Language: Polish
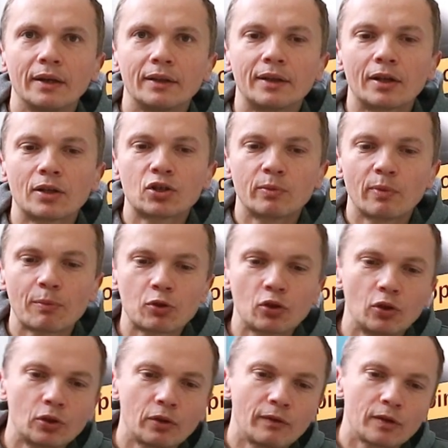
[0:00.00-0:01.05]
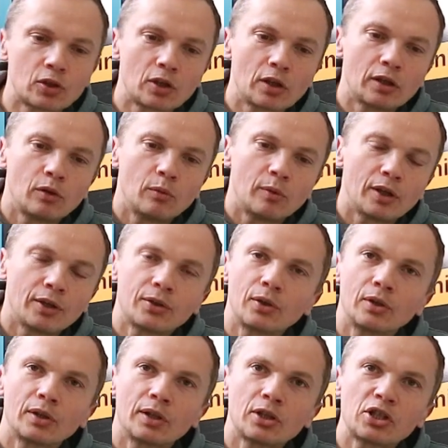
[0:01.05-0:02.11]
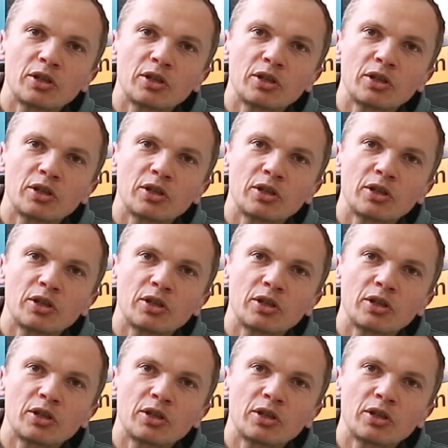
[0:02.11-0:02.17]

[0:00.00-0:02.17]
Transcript: Teraz trzeba przygotować te akumulatory tak,